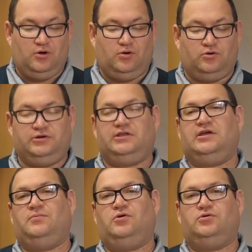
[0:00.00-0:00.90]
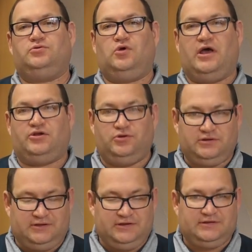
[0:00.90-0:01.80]
au détriment de la
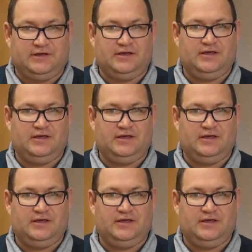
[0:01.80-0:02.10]
justice